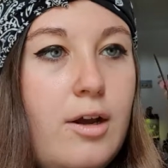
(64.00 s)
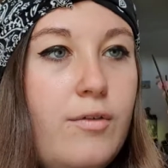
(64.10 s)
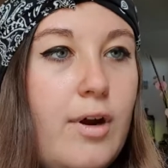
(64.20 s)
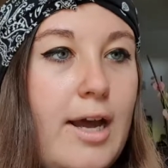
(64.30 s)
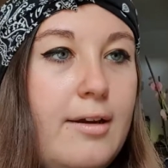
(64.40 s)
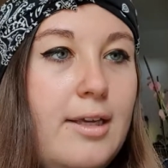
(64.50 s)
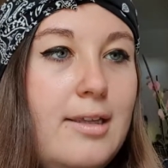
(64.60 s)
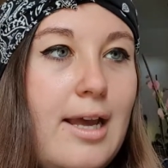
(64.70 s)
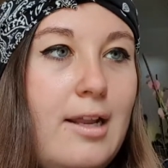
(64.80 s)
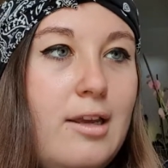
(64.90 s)
Voilà,
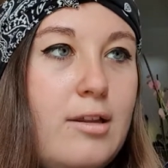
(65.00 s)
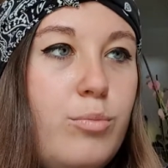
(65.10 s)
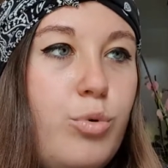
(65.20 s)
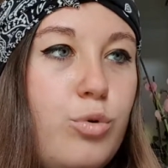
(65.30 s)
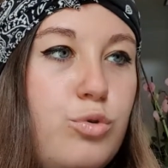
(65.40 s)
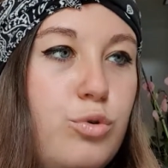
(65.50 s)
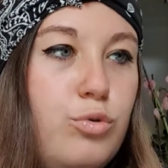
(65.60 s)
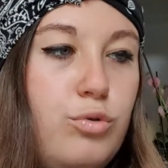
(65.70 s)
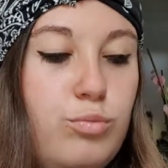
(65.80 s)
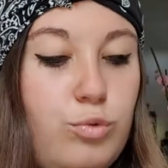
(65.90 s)
Italian Product.
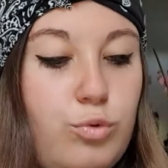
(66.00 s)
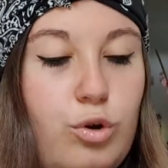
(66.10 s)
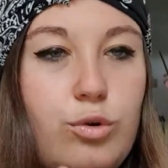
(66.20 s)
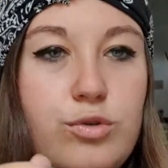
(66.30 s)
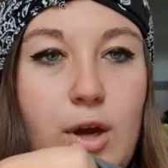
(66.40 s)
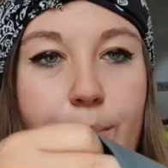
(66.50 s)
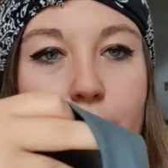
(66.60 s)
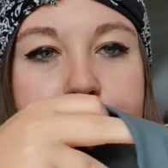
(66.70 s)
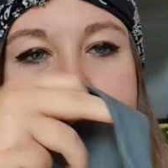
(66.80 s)
Donc euh, sympa.